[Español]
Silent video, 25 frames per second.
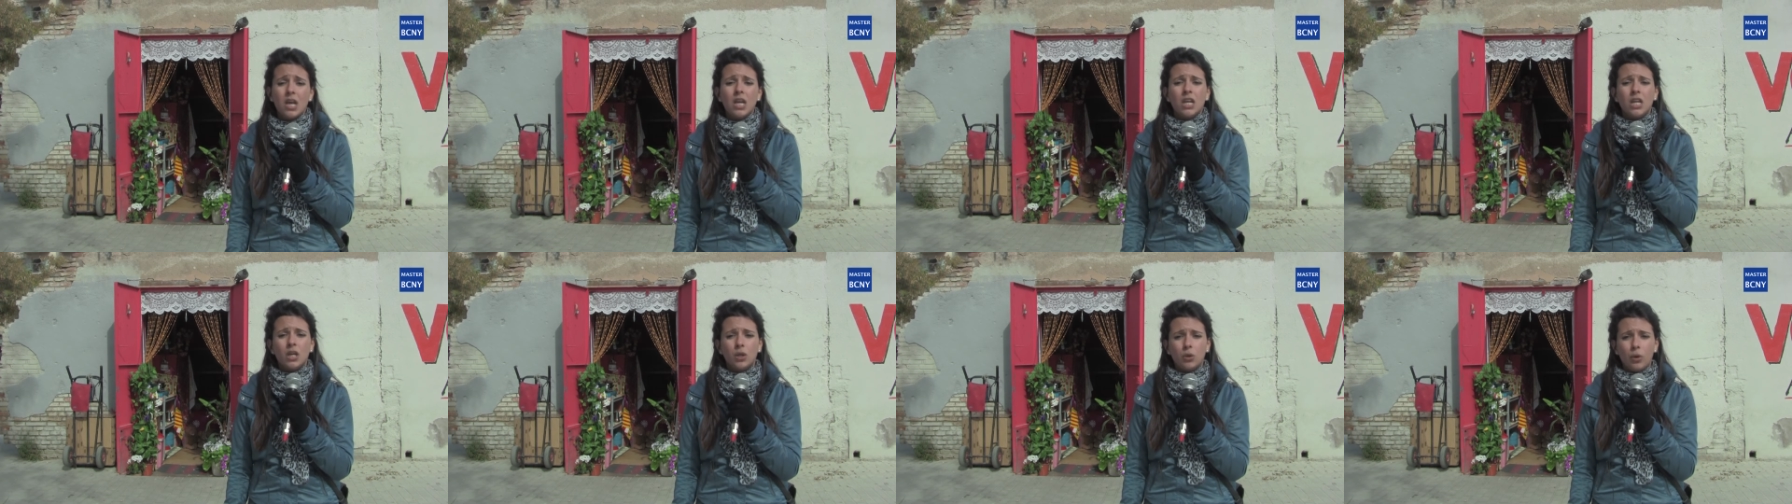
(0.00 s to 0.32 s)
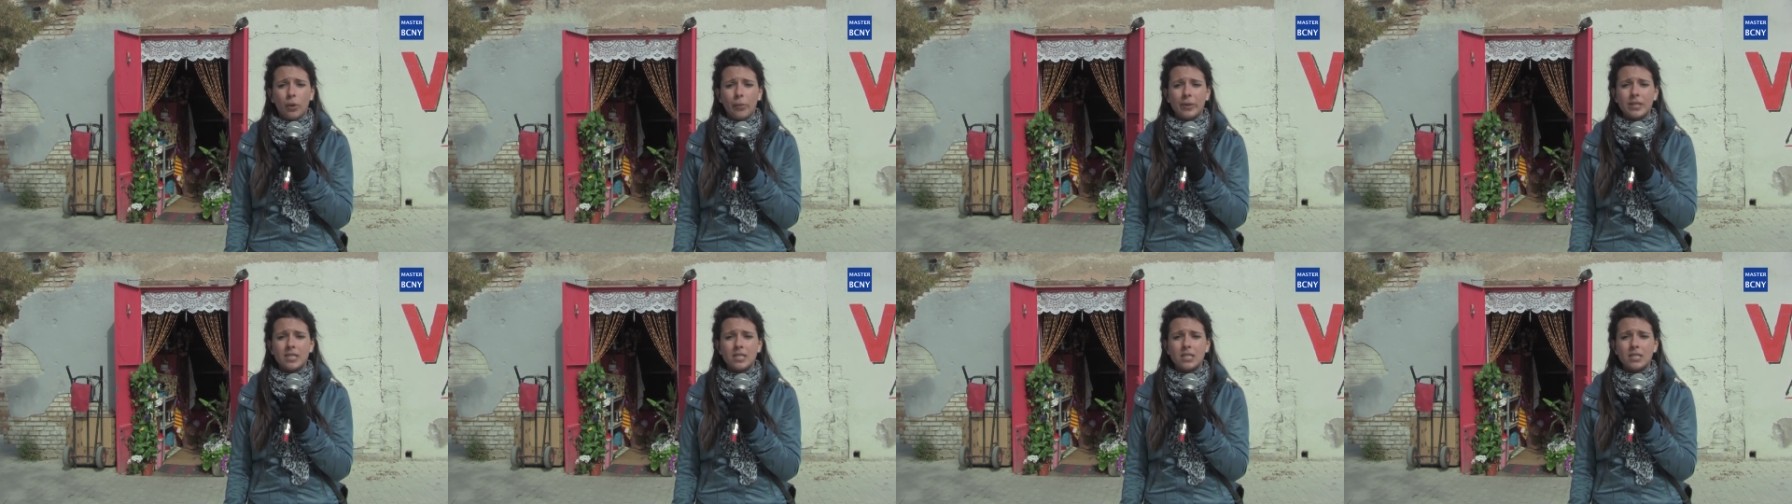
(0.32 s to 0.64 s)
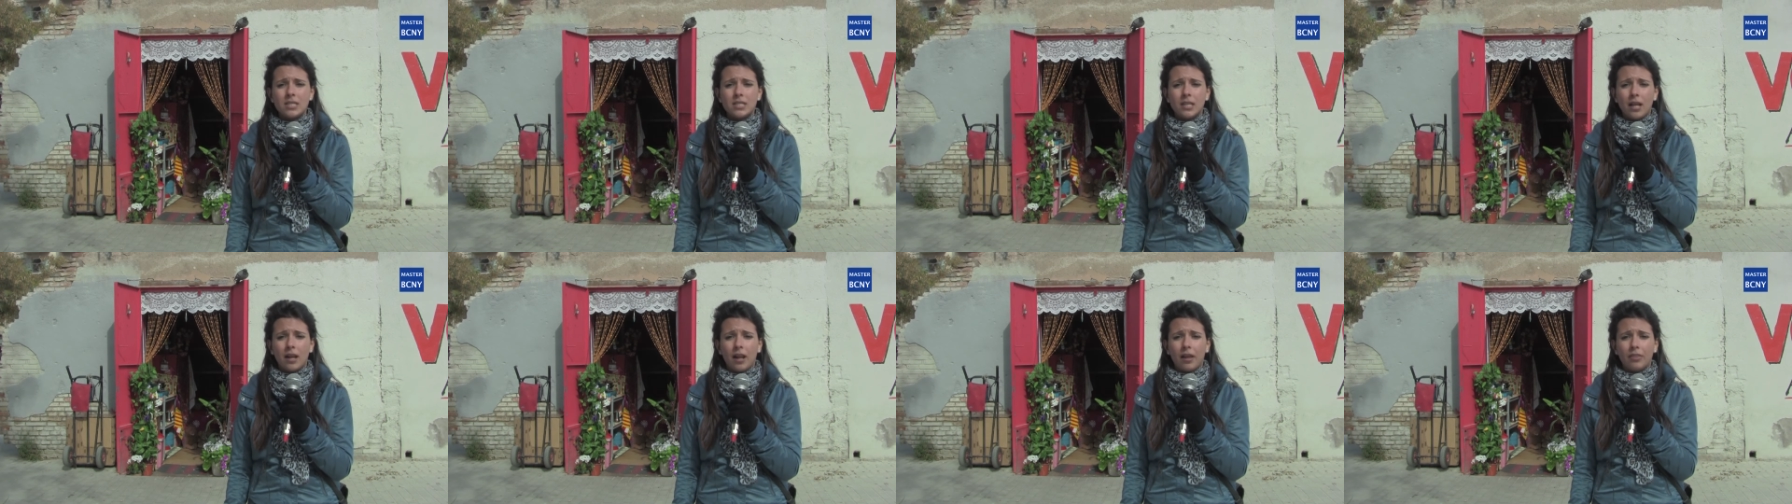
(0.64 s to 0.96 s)
y nuevas
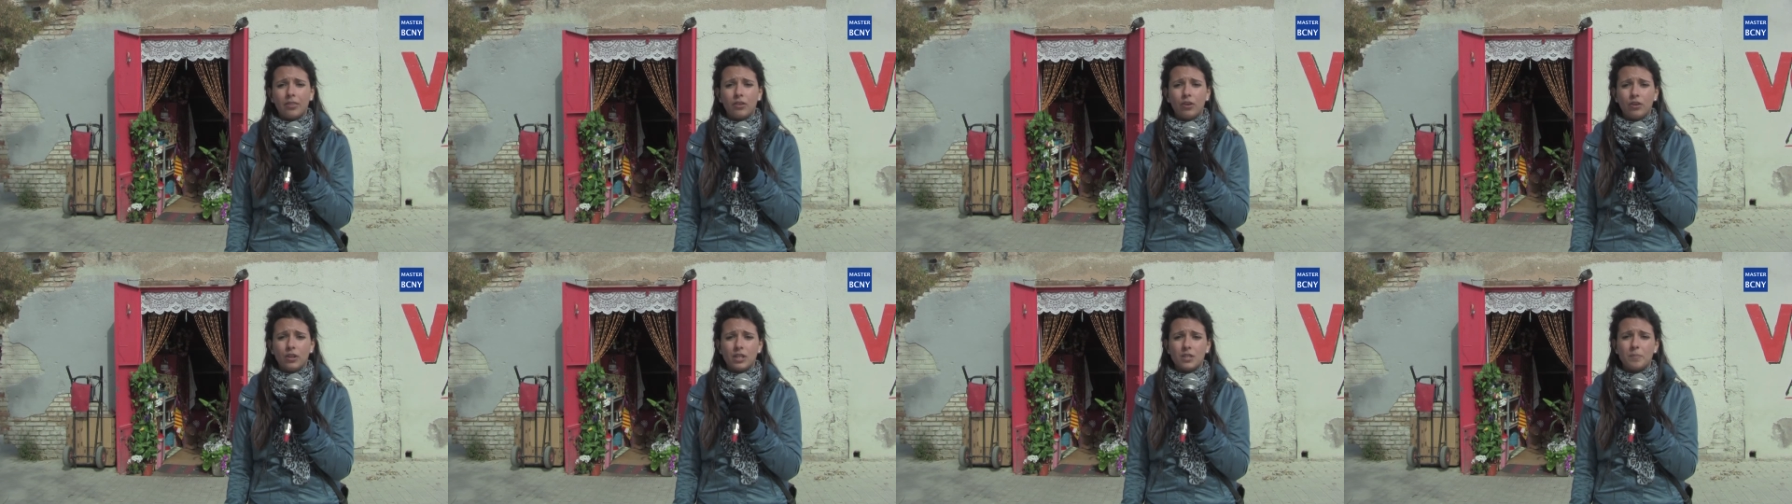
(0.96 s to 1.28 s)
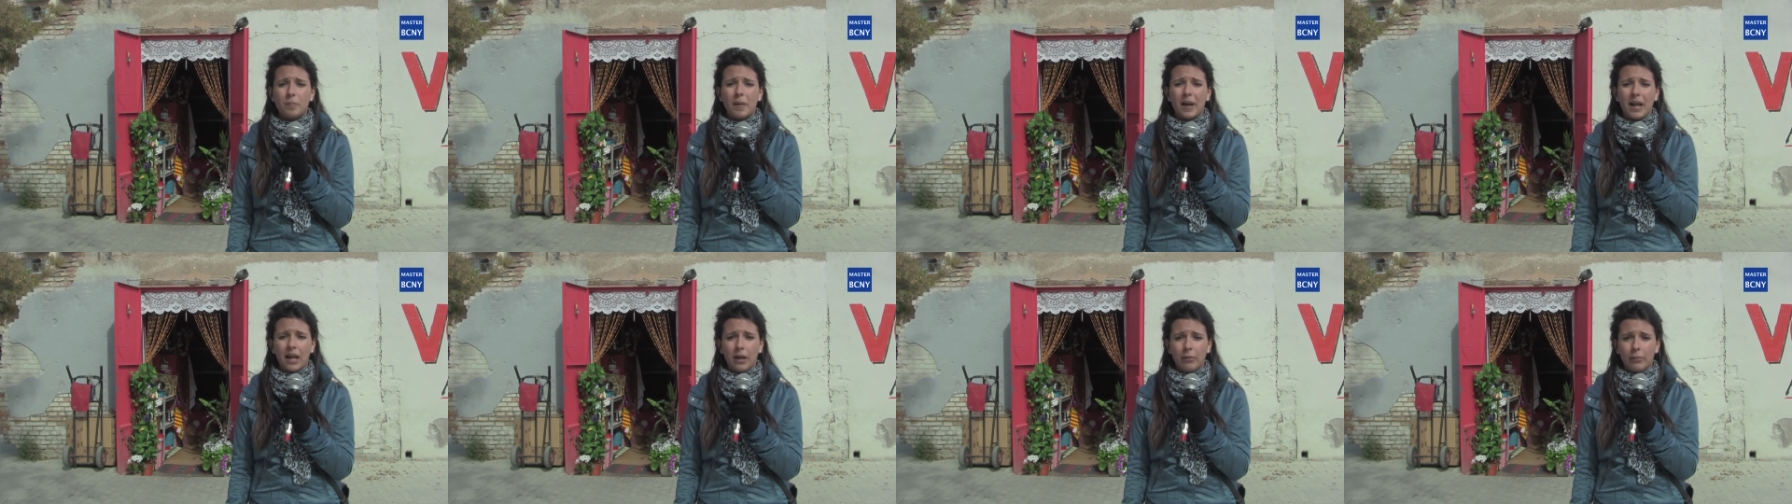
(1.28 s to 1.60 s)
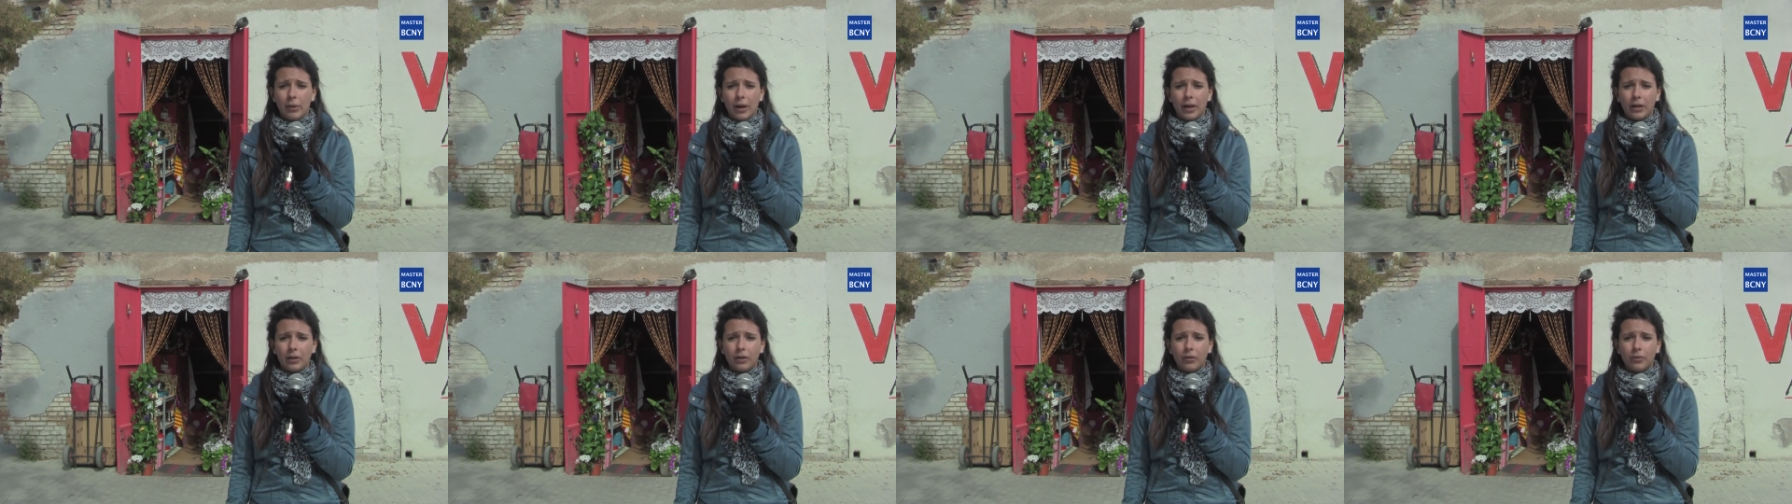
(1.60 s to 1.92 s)
instalaciones para el
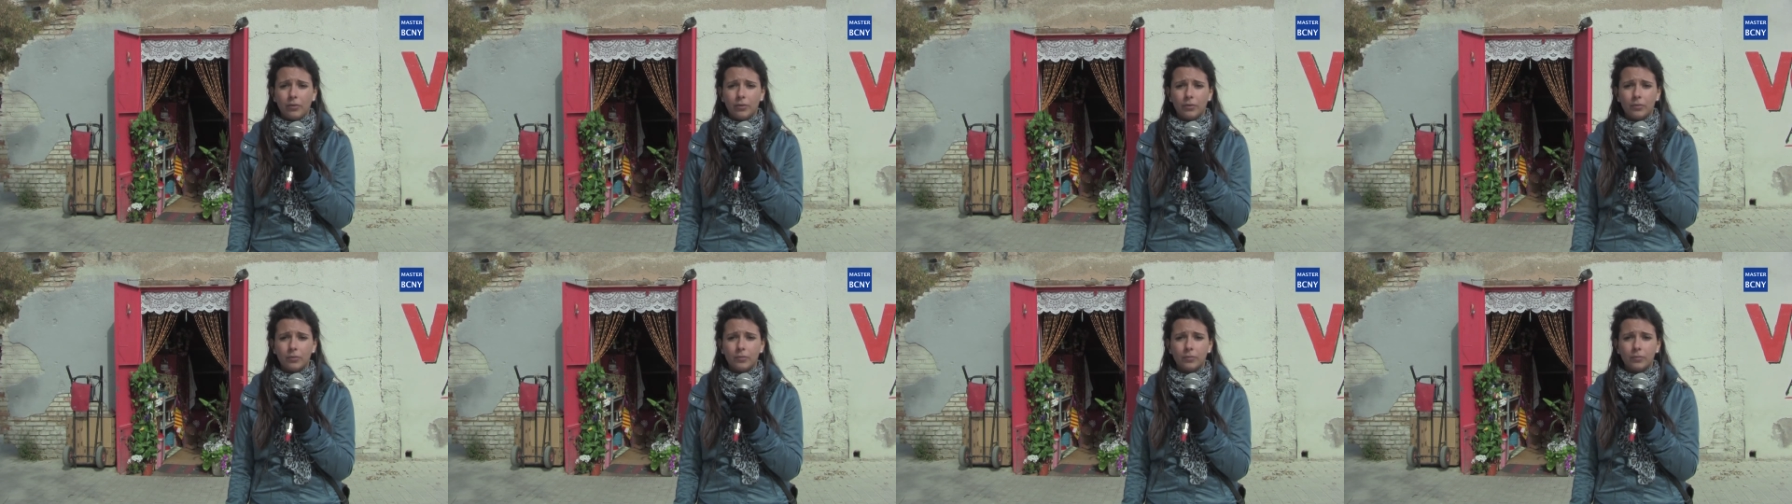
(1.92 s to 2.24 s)
barrio.